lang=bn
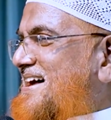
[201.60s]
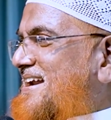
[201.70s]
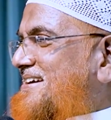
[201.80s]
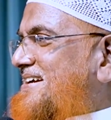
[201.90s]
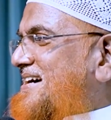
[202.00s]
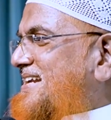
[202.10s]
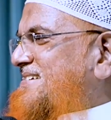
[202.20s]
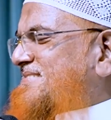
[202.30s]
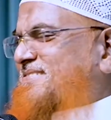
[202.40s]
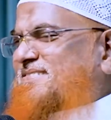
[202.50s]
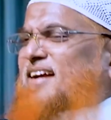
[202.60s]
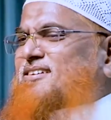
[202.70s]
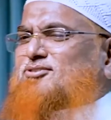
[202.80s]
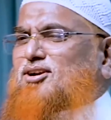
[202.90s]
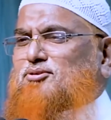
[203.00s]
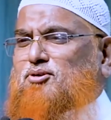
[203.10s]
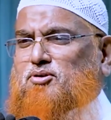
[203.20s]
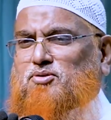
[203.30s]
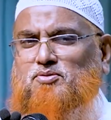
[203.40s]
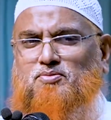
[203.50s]
আর একটা গাড়ি টাক করে
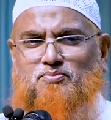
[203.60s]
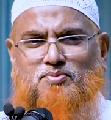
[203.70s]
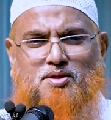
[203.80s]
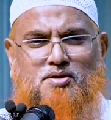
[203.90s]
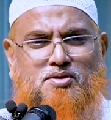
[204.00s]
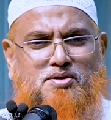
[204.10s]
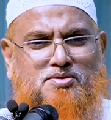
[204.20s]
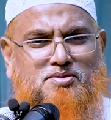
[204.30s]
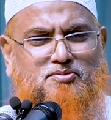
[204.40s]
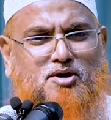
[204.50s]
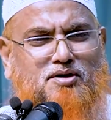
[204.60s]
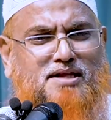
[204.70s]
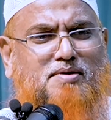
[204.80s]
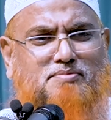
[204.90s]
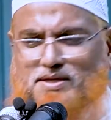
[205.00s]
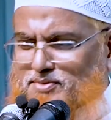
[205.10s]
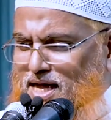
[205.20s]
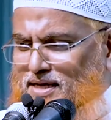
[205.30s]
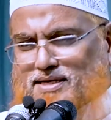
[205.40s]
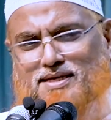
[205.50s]
উঠলো তখন ইমাম সাহেব
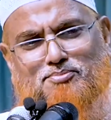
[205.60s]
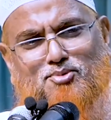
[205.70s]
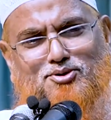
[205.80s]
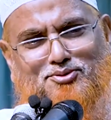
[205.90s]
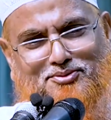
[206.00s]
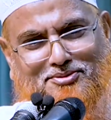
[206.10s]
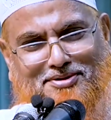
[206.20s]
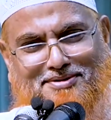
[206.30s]
আকিদ মৌত